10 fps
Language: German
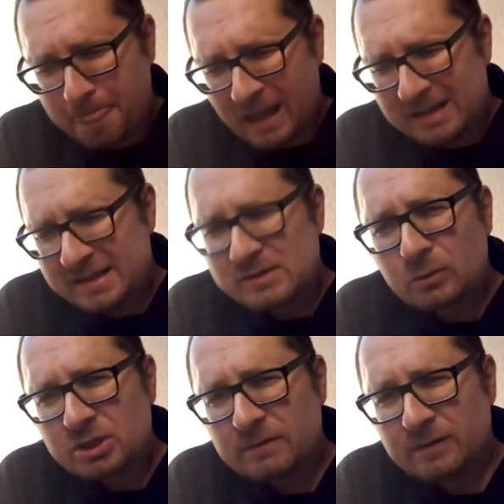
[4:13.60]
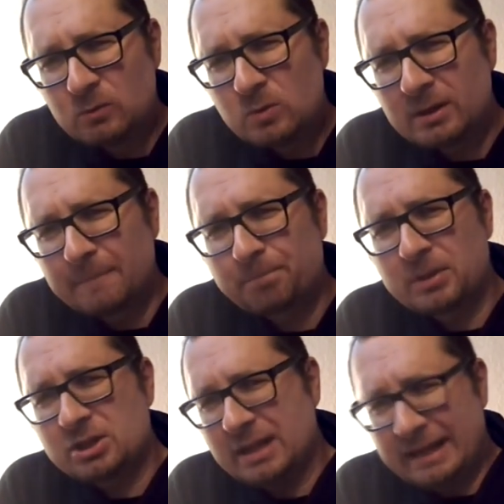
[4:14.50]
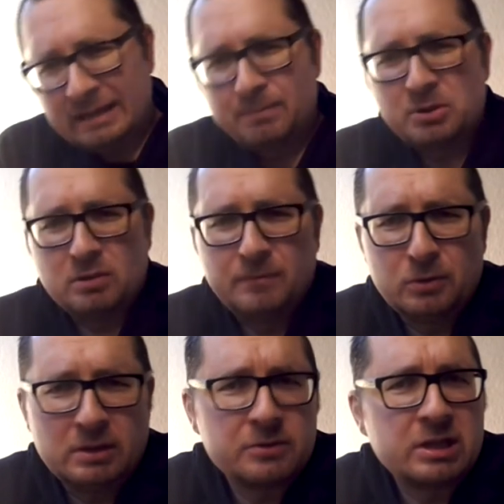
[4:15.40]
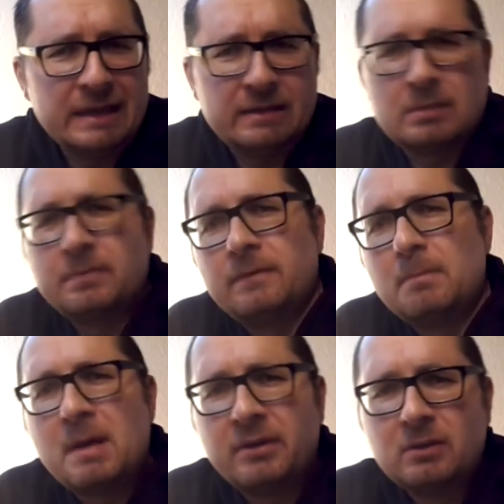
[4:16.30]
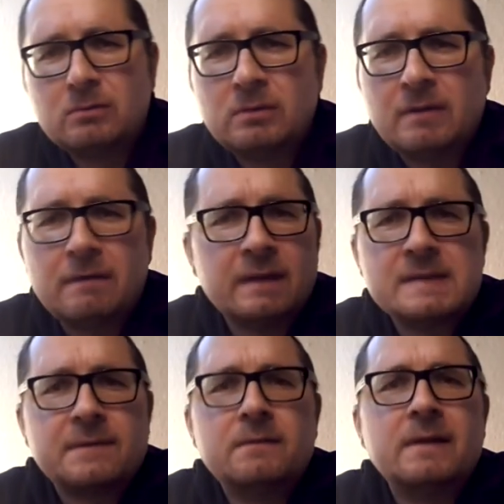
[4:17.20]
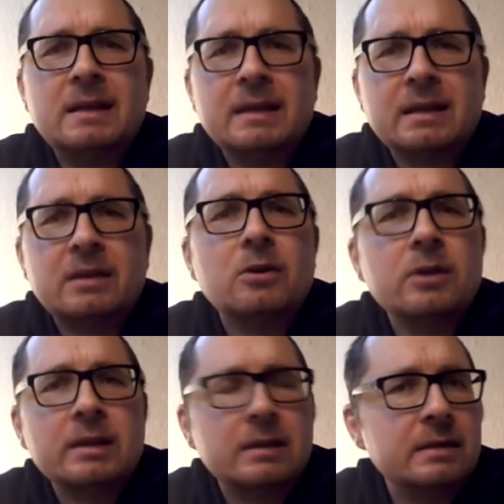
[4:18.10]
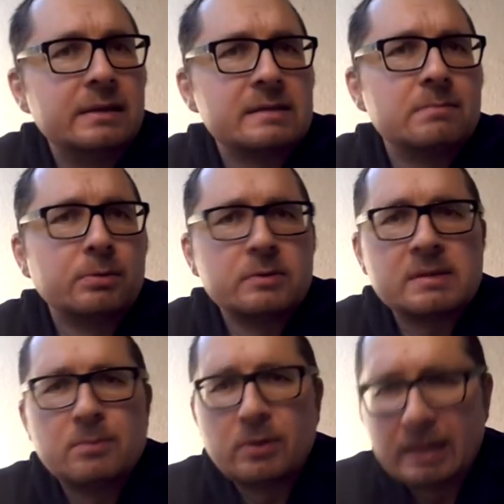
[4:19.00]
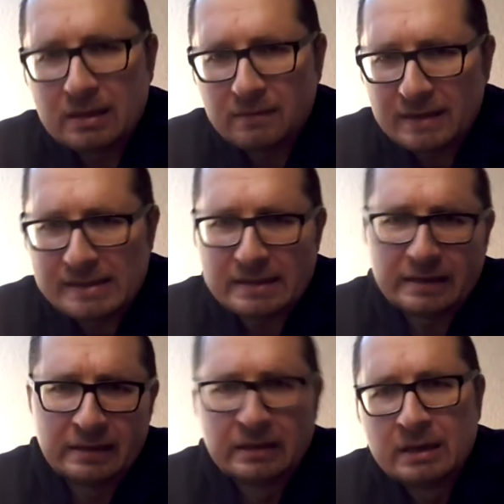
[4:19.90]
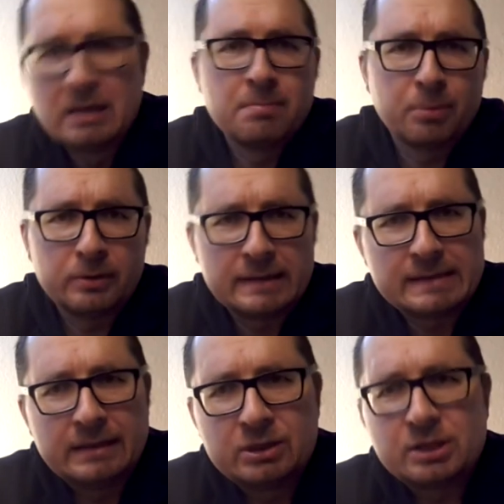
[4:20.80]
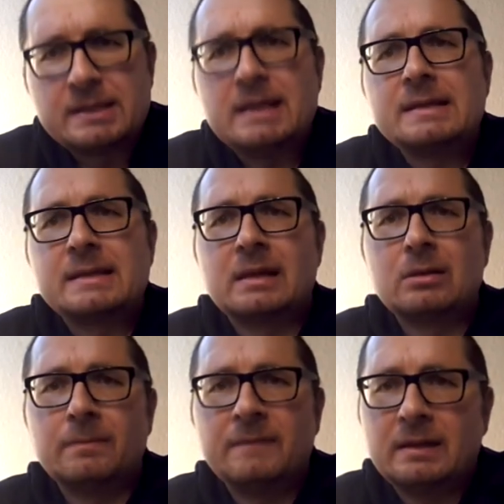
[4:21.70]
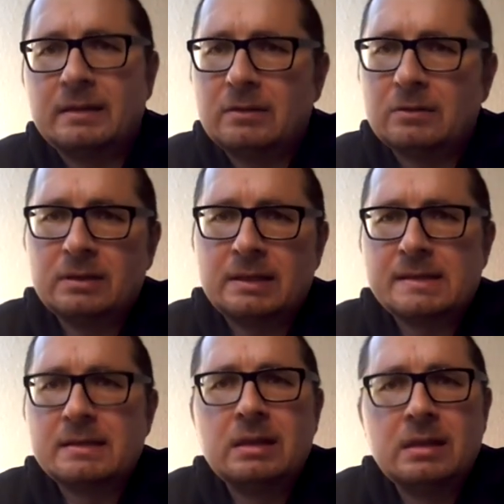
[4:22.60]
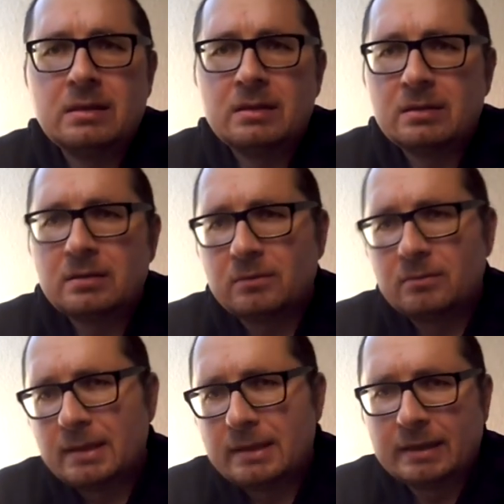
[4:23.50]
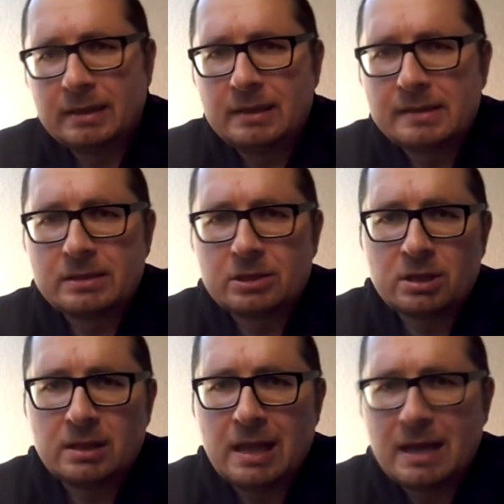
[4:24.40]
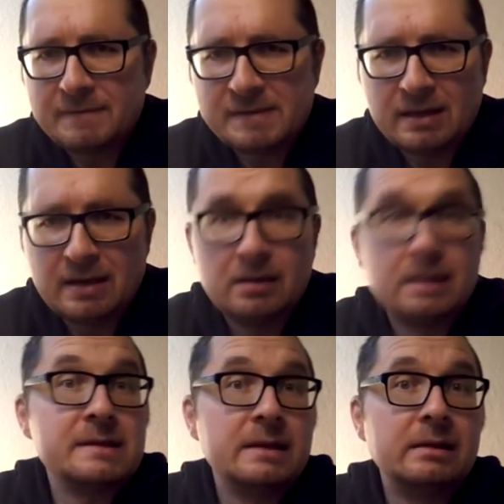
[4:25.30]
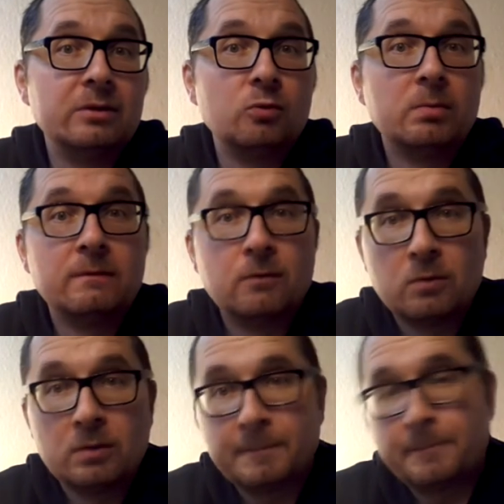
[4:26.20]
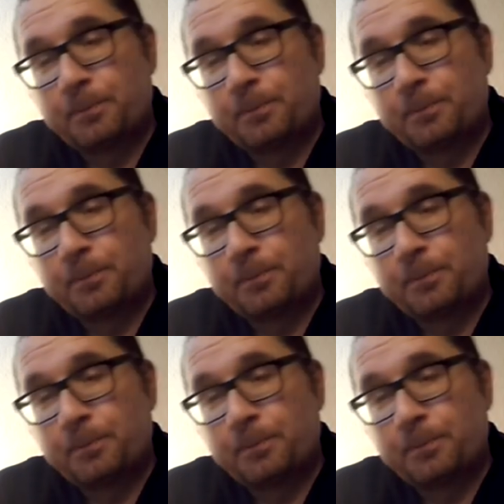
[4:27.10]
Als historische Figur schneidet der Bischof durchaus schlecht ab. Für Baron Gould war Franz von Waldeck ein Heuchlein, dessen Brust möglicherweise ein protestantisches Herz geklopft hatte, doch dessen Gier und materialistischer Lifestyle letztendlich überwogen.